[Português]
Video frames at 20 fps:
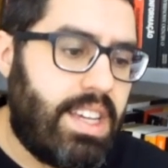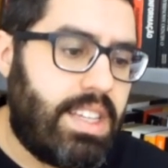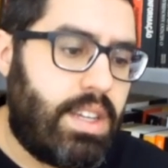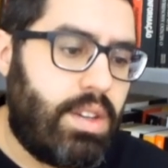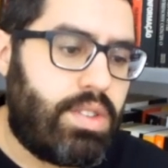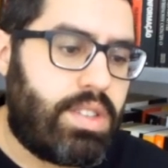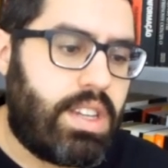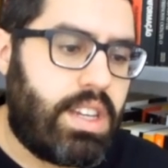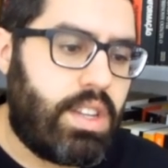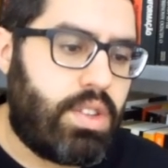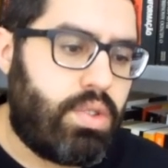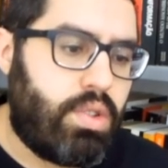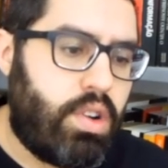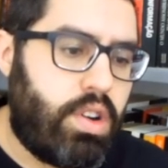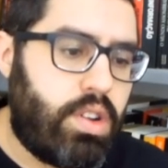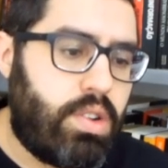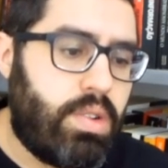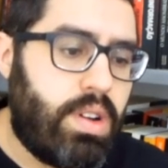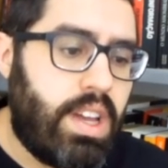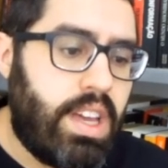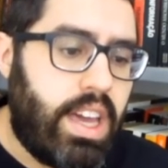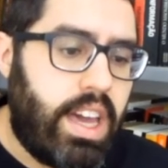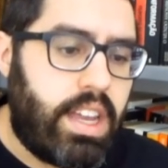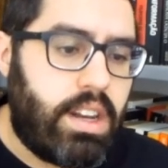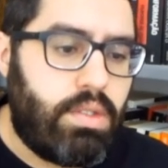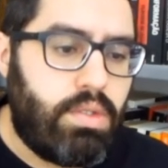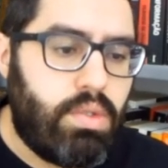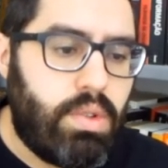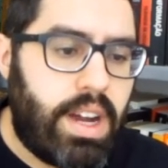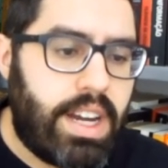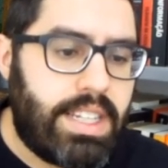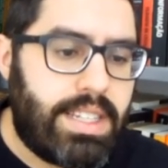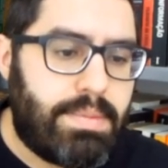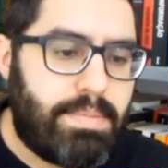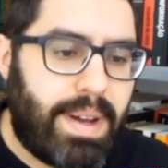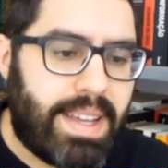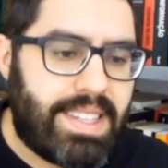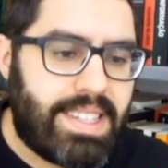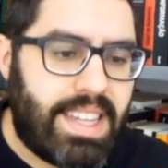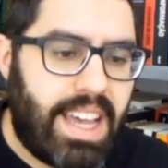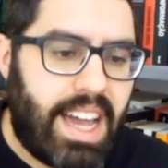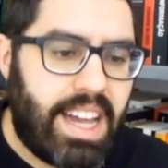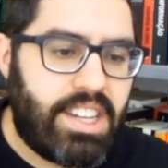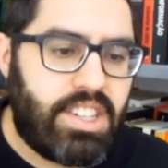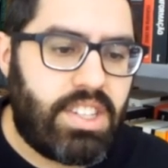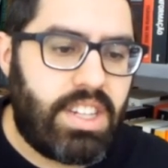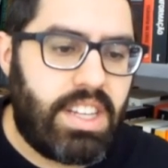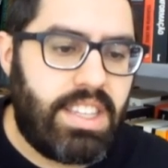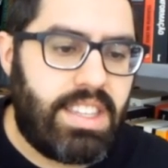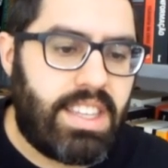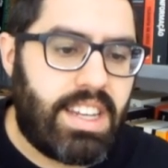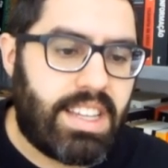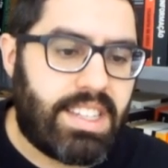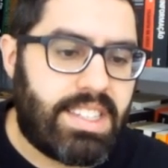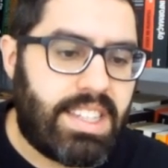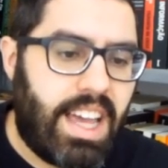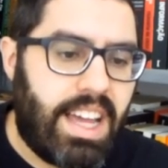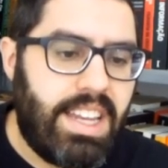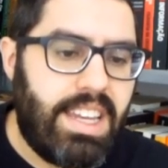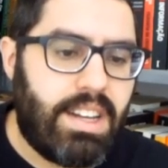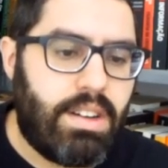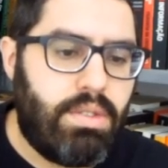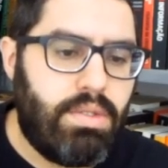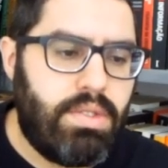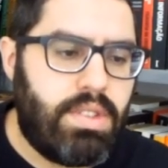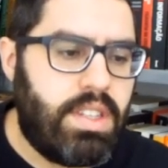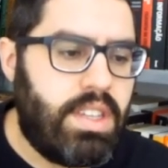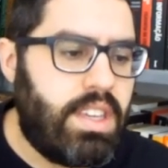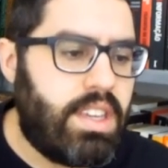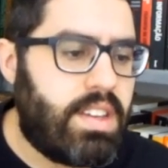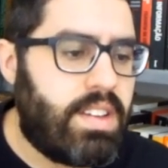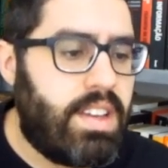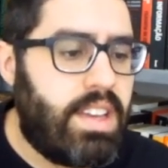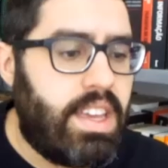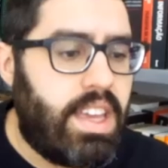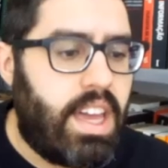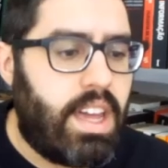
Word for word: Seu escritório era um lugar de passagem entre a sala e a cozinha.